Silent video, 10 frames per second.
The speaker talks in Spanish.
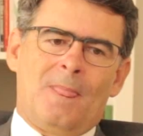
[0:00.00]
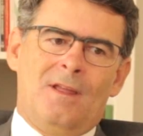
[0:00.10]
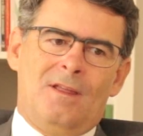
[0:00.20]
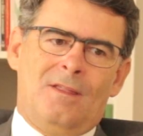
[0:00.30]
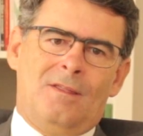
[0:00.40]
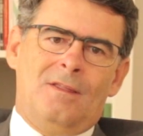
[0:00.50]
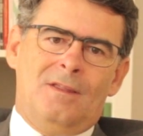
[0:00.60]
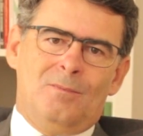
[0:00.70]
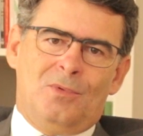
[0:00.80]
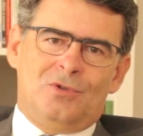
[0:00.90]
eh,
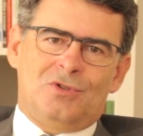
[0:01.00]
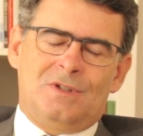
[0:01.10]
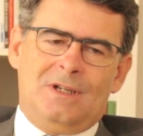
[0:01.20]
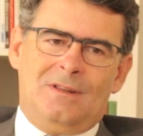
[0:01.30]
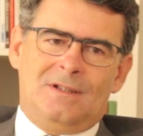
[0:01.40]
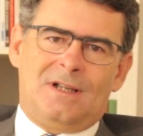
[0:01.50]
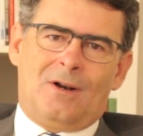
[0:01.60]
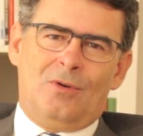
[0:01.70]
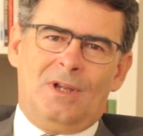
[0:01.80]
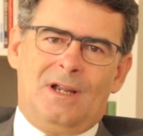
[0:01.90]
decidimos eh,
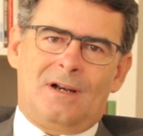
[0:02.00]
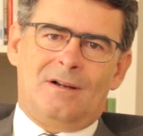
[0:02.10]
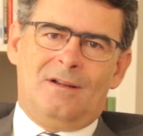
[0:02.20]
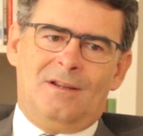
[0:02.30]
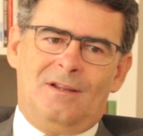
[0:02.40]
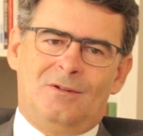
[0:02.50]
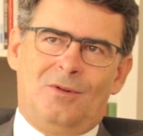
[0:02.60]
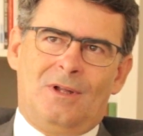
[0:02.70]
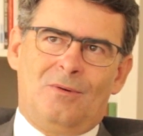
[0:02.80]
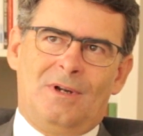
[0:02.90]
desarrollar
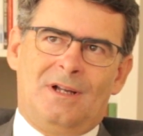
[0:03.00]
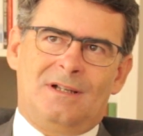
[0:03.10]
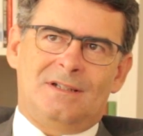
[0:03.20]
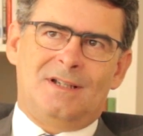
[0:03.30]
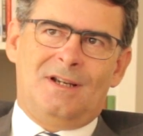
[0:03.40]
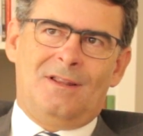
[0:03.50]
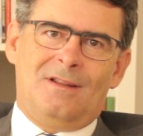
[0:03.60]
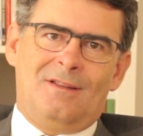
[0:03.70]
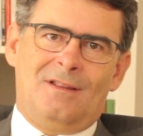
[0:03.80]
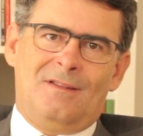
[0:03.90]
toda una serie
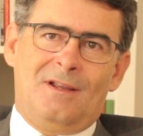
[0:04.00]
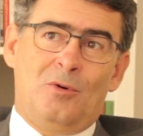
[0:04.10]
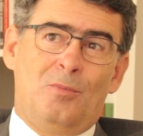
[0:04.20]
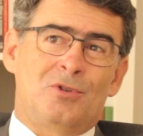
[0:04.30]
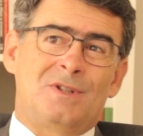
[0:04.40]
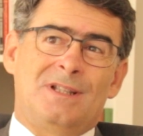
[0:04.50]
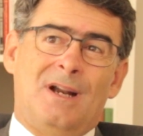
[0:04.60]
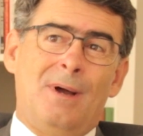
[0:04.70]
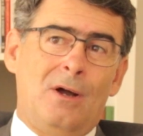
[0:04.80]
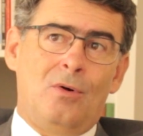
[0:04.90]
de, de grupos de
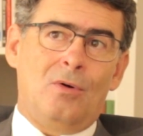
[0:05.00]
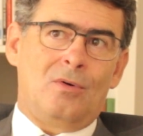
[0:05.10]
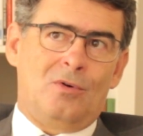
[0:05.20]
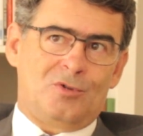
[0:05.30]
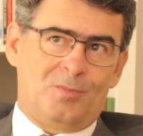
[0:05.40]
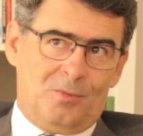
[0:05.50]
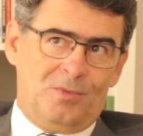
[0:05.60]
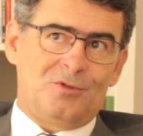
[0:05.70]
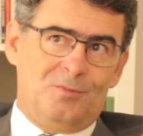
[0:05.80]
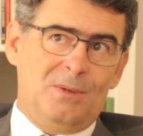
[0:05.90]
trabajo con los
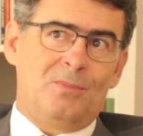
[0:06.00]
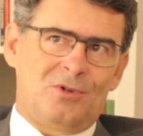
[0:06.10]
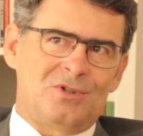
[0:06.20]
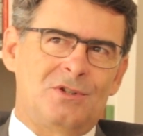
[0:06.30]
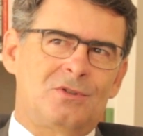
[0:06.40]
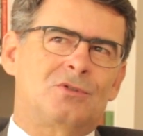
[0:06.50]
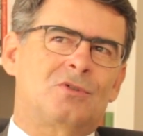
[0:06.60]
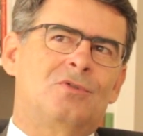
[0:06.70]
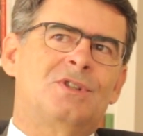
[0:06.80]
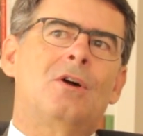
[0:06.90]
propios miembros de estos
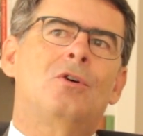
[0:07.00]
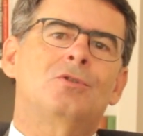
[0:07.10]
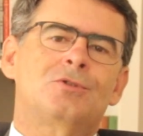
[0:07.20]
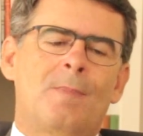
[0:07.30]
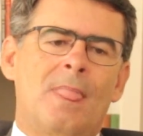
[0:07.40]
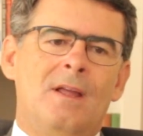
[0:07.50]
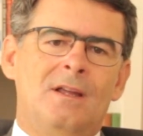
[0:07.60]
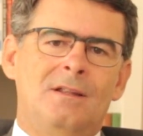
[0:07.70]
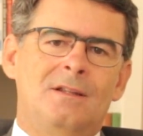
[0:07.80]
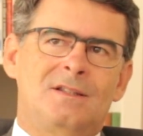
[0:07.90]
consejos
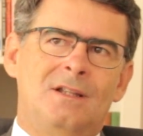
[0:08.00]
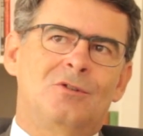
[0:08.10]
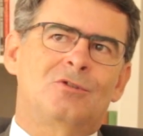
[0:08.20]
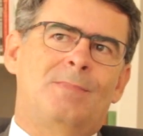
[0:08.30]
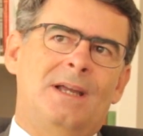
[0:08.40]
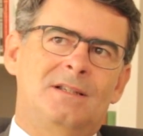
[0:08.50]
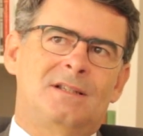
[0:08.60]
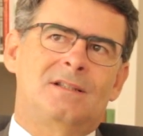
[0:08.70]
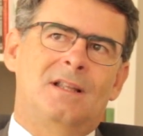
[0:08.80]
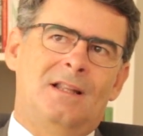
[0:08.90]
en distintos
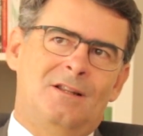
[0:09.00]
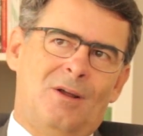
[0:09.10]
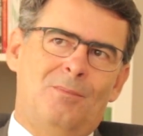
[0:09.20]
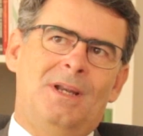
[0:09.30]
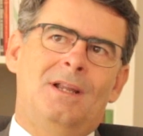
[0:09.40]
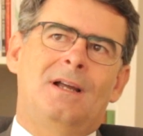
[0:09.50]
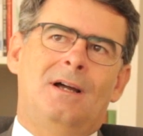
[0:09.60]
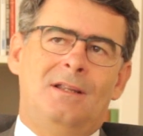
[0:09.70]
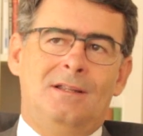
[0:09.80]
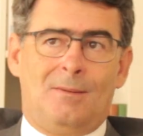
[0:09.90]
países de
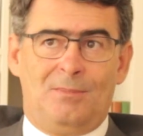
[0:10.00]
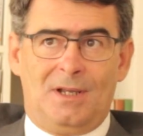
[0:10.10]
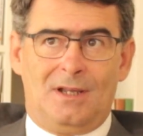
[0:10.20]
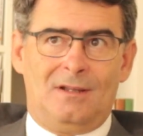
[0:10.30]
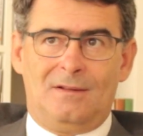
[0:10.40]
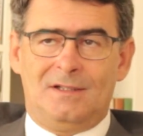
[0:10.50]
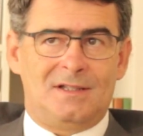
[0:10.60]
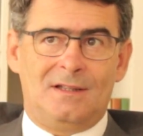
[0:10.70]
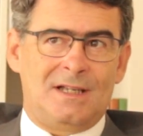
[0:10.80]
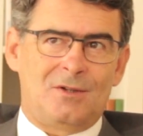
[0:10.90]
Latinoamérica y también en
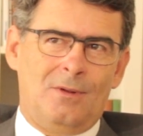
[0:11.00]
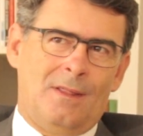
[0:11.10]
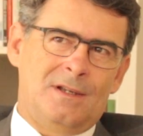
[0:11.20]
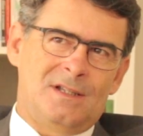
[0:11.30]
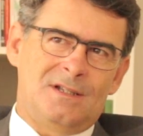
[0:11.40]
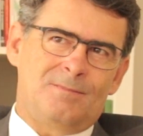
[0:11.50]
distintas ciudades de